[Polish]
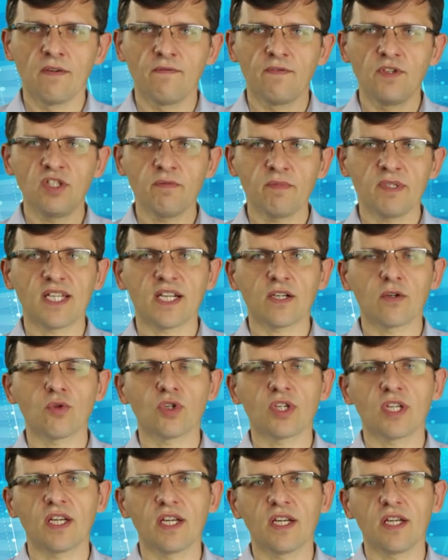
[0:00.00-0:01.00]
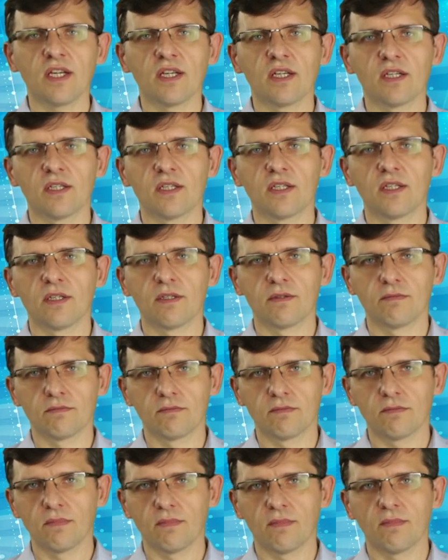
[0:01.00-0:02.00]
Widzimy na górze
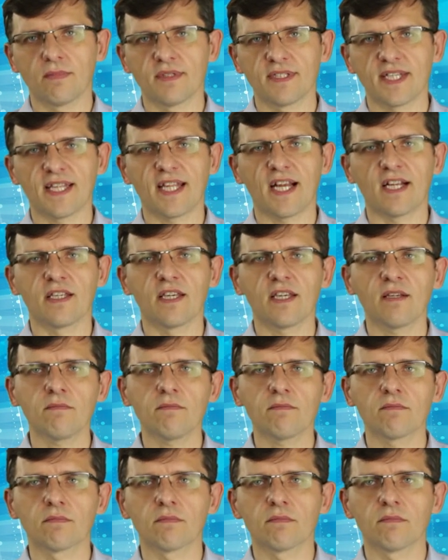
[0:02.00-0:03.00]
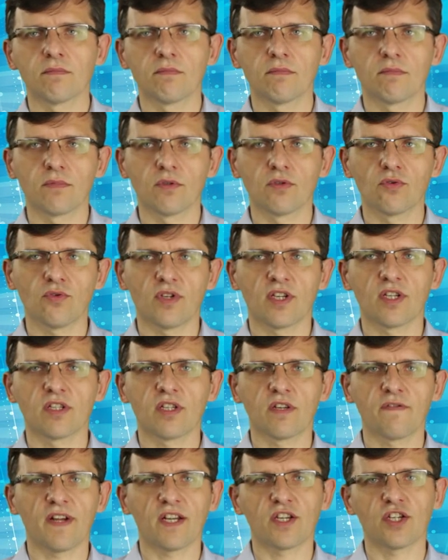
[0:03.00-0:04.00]
zadanie, które
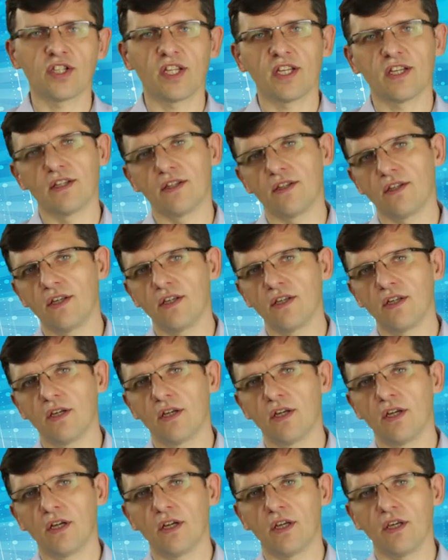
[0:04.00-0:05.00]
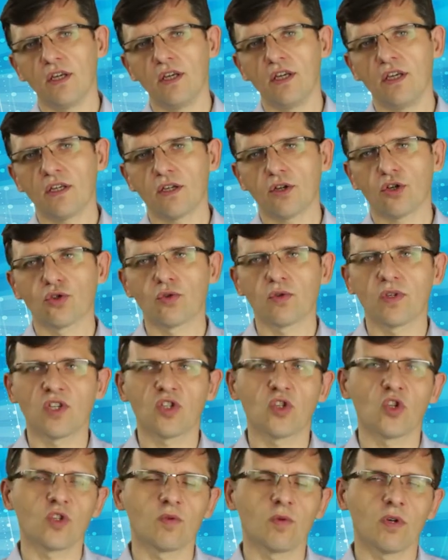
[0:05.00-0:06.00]
trwa 4 dni i kosztuje
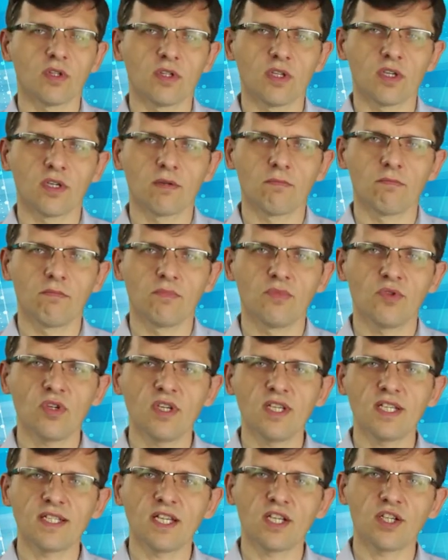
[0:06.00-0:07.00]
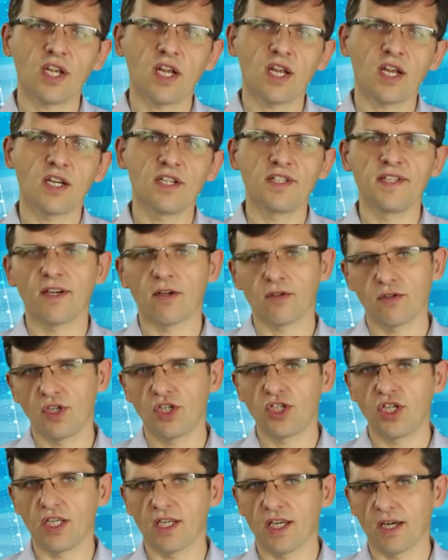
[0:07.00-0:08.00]
100 zł. To jest nasza linia
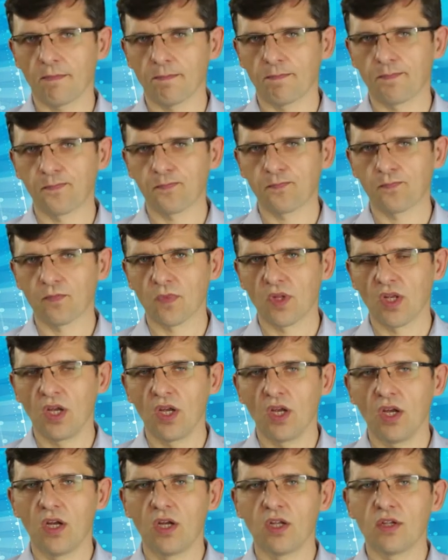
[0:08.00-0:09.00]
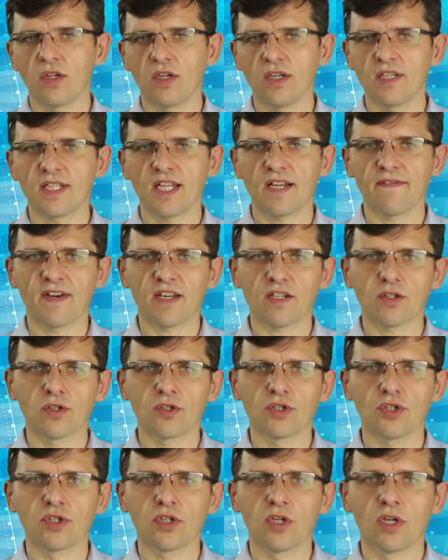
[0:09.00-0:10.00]
odniesienia. To jest ta
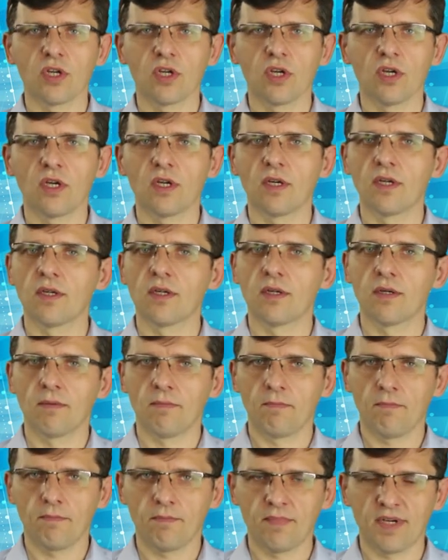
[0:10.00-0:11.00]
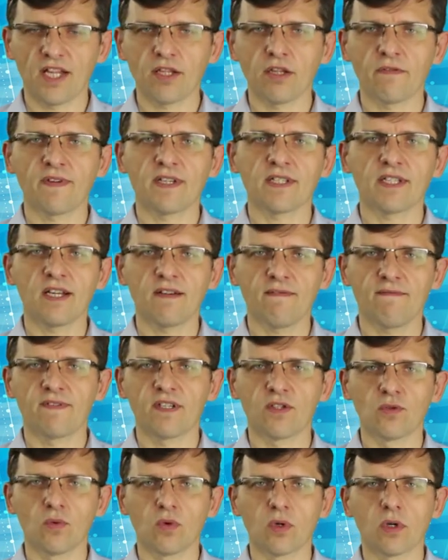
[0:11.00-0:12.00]
wartość planowana
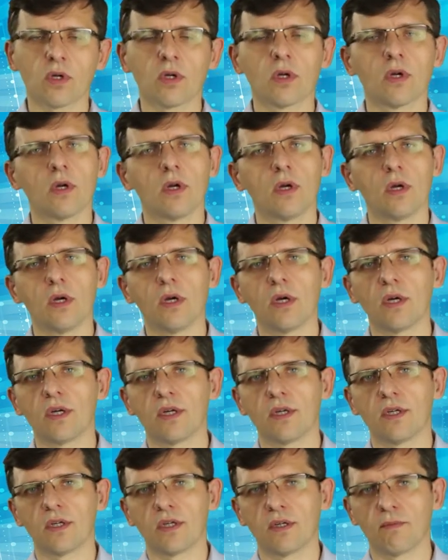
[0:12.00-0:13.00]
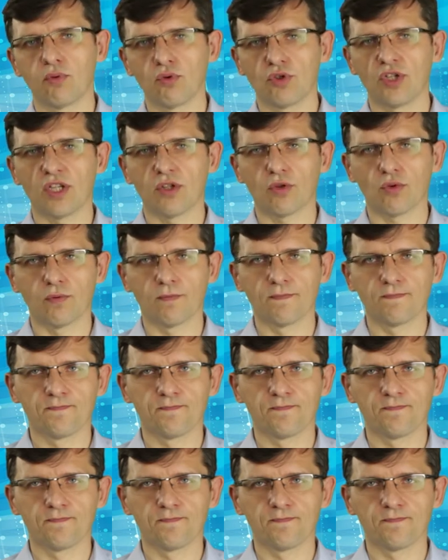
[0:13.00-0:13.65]
według y, budżetu.